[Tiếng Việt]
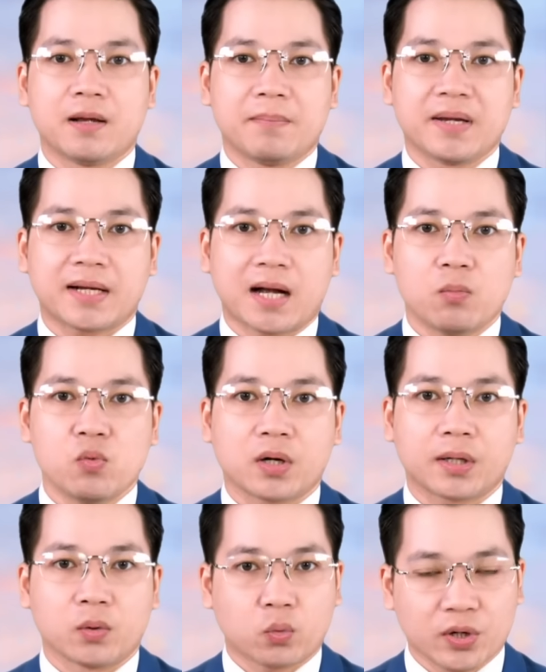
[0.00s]
Mỹ cáo
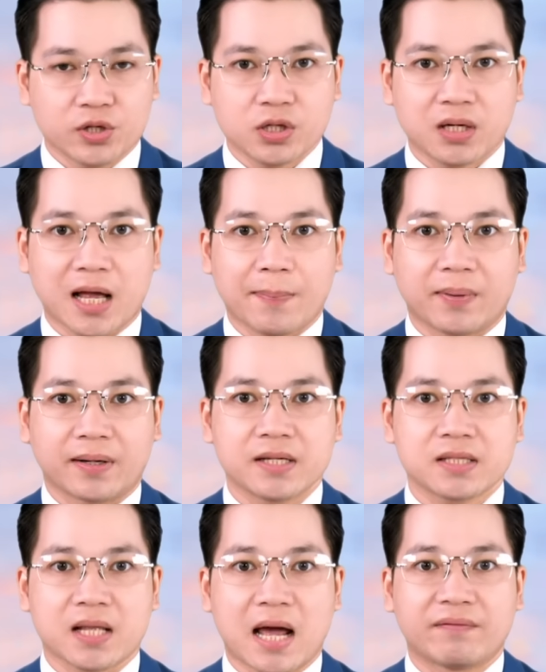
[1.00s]
buộc cựu quan chức
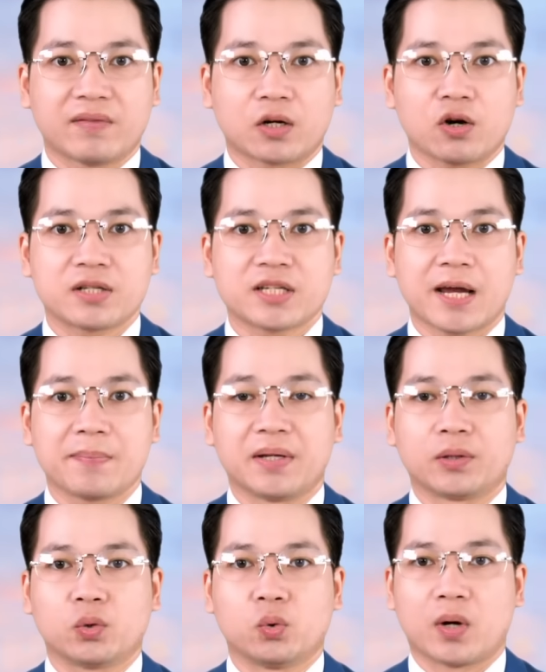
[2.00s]
Afghanistan và con trai
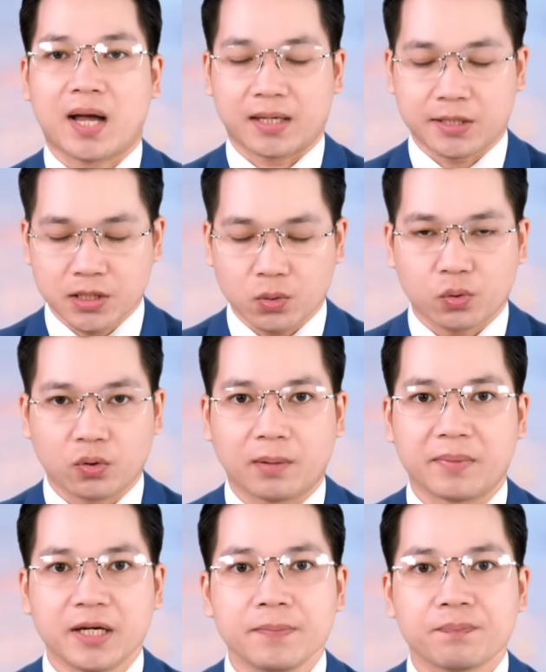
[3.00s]
biển thủ hàng triệu đô la
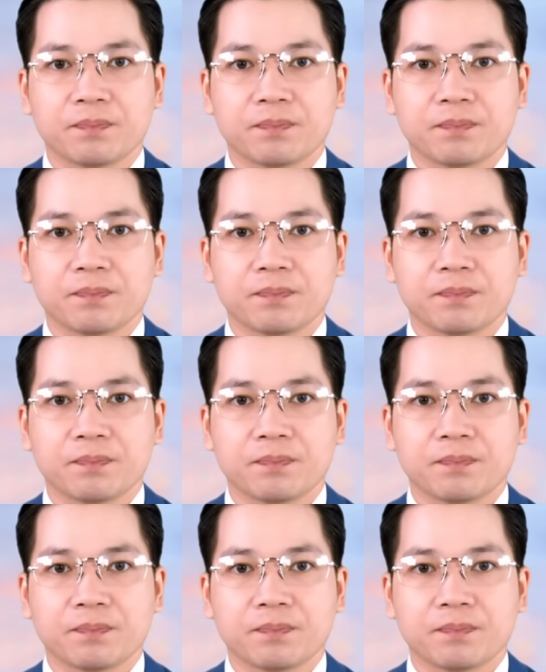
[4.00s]
Mỹ.